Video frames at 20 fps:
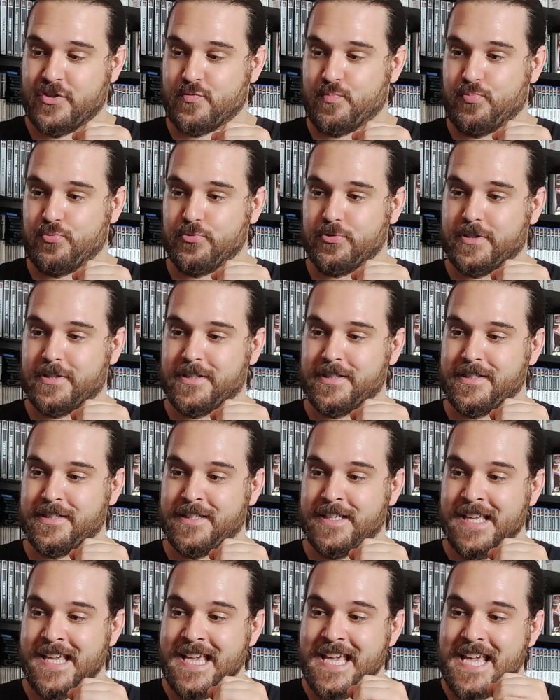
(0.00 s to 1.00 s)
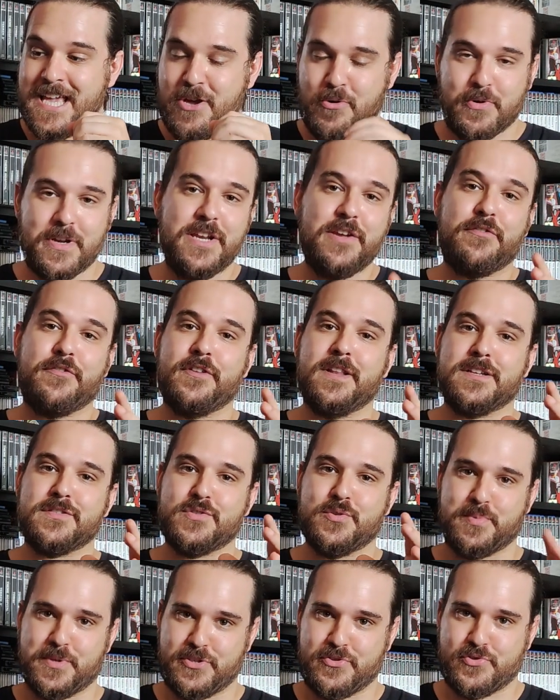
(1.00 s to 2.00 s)
porque eu queria falar
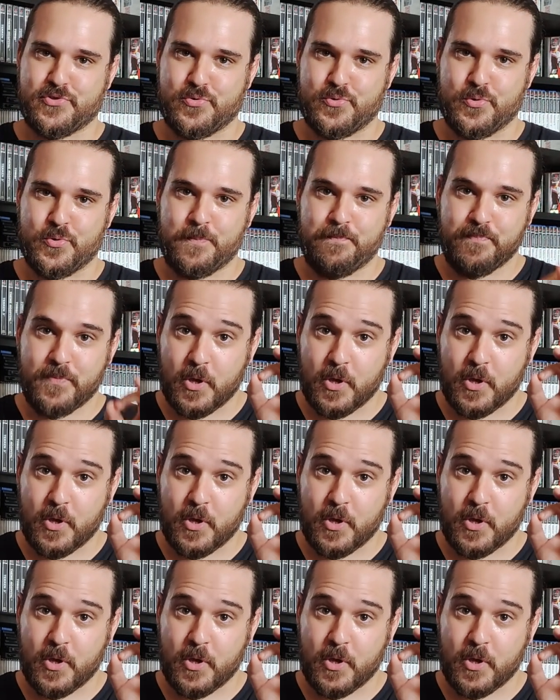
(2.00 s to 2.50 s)
sobre este jogo.